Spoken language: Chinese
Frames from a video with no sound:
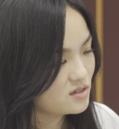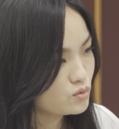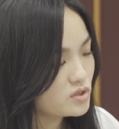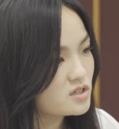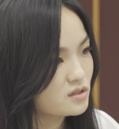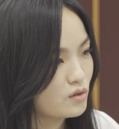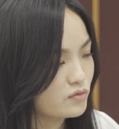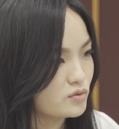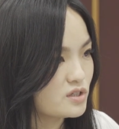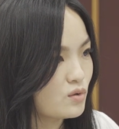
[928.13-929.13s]
弱势儿童
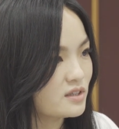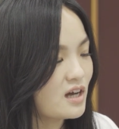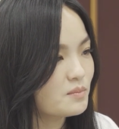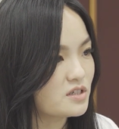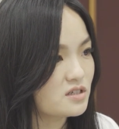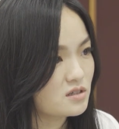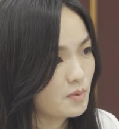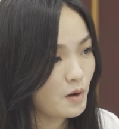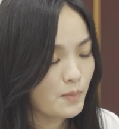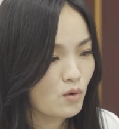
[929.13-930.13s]
服务计划，他们其实
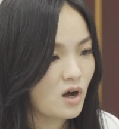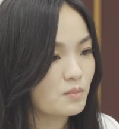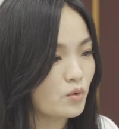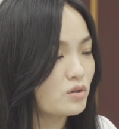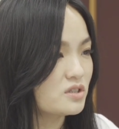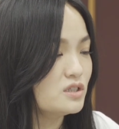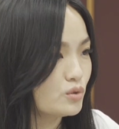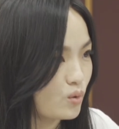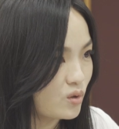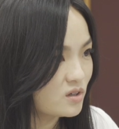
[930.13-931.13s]
包括他们会有日
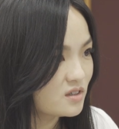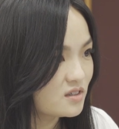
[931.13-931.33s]
托，